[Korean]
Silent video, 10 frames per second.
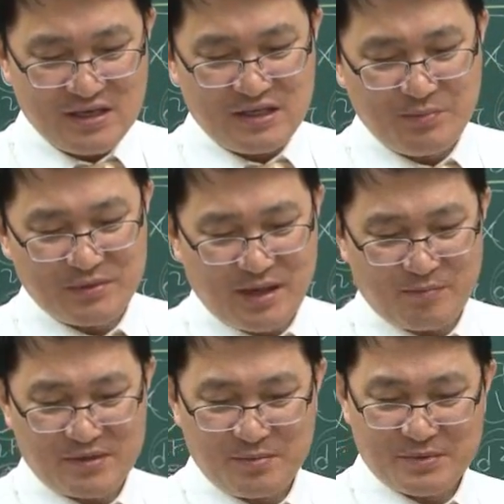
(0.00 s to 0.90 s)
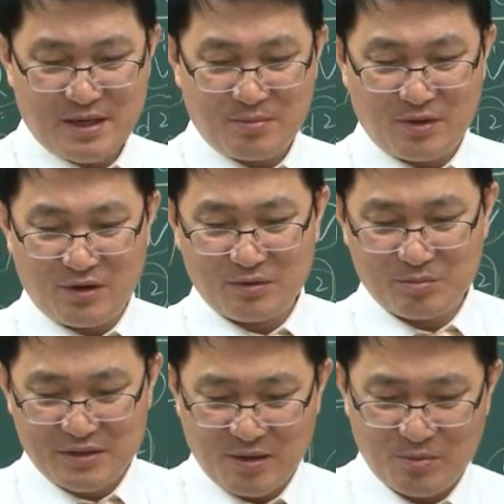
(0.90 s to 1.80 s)
13,
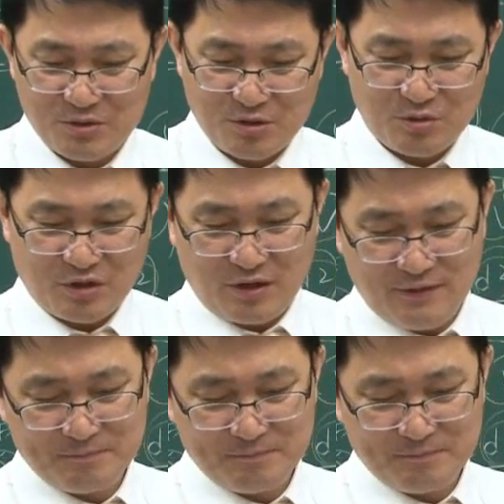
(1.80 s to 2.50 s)
14번 그냥 보시고요.